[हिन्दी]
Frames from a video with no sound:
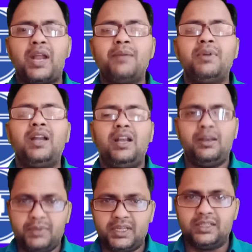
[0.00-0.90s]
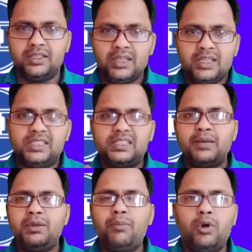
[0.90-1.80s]
प्राइवेट लिमिटेड ये
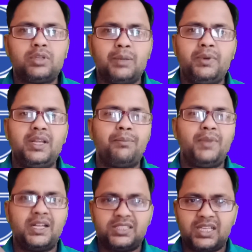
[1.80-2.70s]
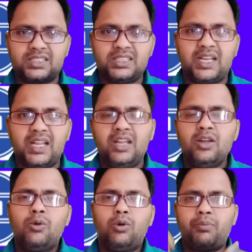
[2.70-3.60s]
भी बहुत अपने आप में अच्छा शेयर है
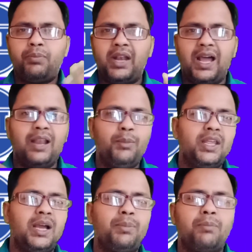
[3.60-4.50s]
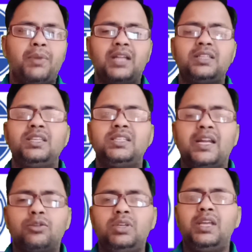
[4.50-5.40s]
और फिलहाल में यहाँ पर बात की
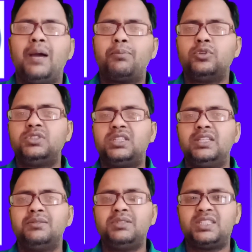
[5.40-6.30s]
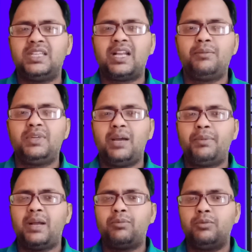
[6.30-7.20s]
जाए तो ये आपको जितने भी शेयर हम यहाँ
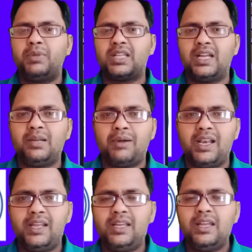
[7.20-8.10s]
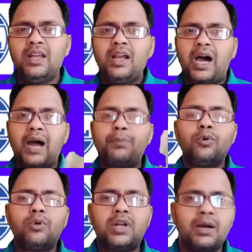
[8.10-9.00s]
पर आपको बताने वाले हैं
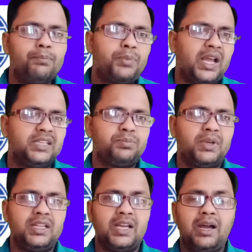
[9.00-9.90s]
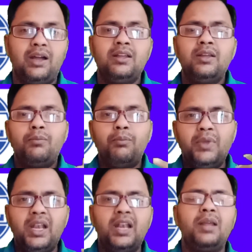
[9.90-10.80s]
आपको कम प्राइस पर यहाँ
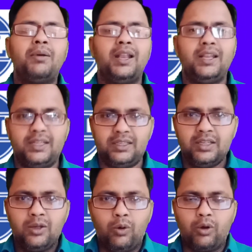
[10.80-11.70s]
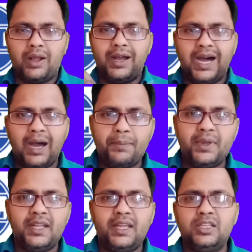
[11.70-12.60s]
मिलने वाले हैं और आप
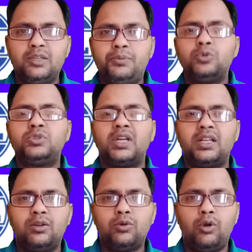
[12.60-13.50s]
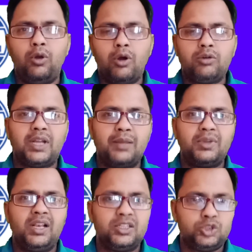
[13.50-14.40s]
इन्हें इन फ्यूचर इनको लॉन्ग टाइम
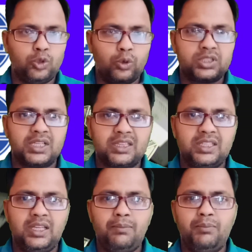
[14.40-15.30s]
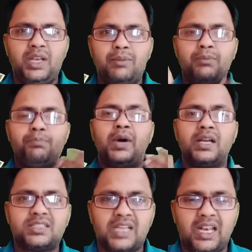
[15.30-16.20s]
के लिए छोड़ सकते हैं मिनिमम
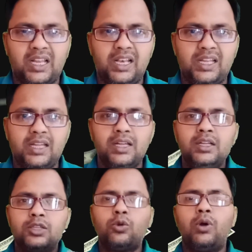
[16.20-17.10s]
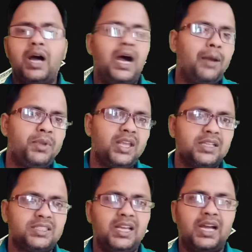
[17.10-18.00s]
पाँच साल के लिए तो आप
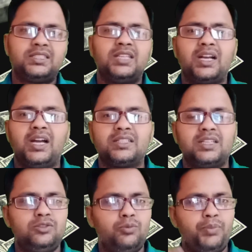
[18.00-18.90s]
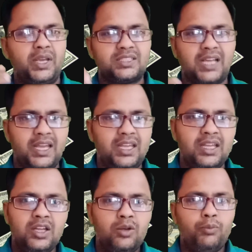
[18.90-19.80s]
यहाँ से अच्छा खासा जो पैसा है
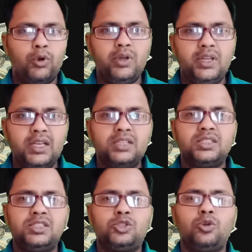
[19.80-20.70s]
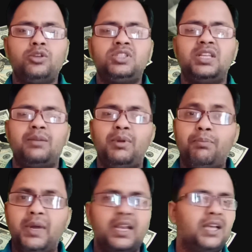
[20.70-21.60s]
वो इन स्टॉक शेयर
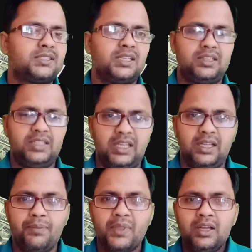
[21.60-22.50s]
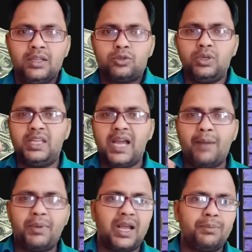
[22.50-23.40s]
में बना सकते हैं तो
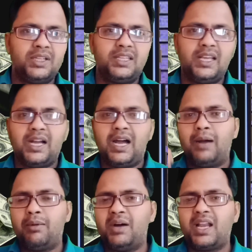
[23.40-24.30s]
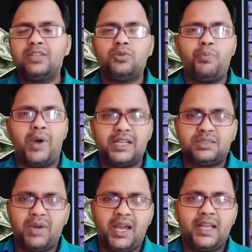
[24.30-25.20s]
यहाँ पर आपने देखा अब हमारा जो
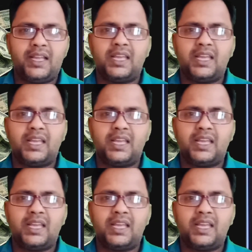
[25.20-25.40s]
पांचवा है